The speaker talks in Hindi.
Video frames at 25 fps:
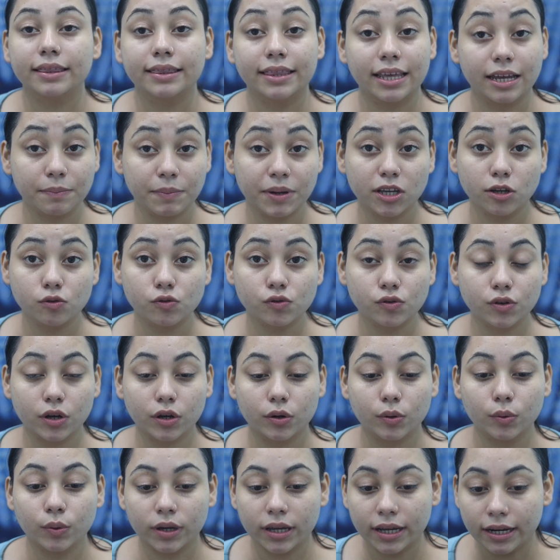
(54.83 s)
देन मैं यूज़
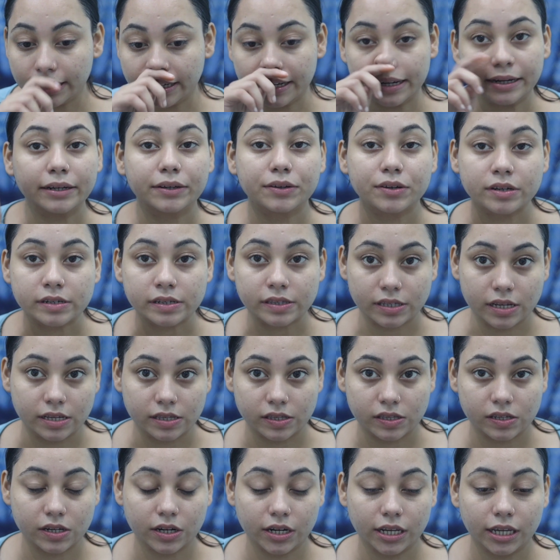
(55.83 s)
करूँगी टेंटेड
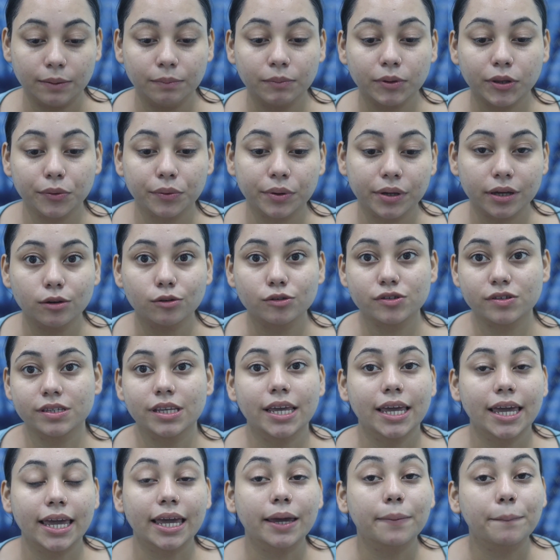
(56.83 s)
सनस्क्रीन क्योंकि
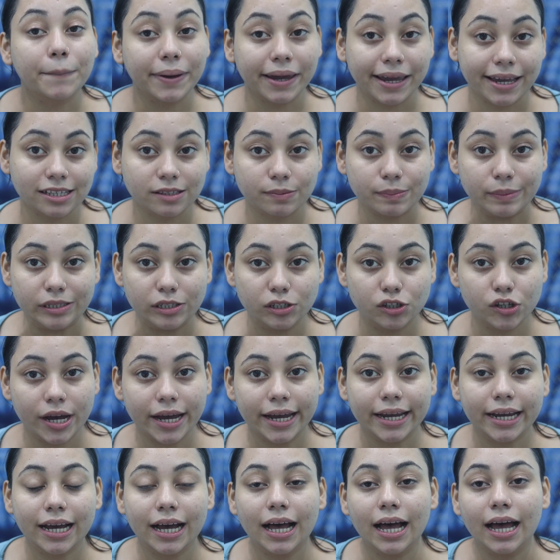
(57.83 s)
उससे एक बेस मिल
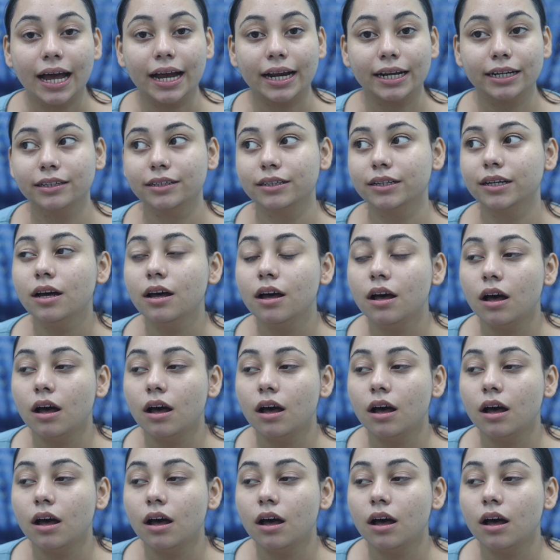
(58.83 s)
जाएगा एंड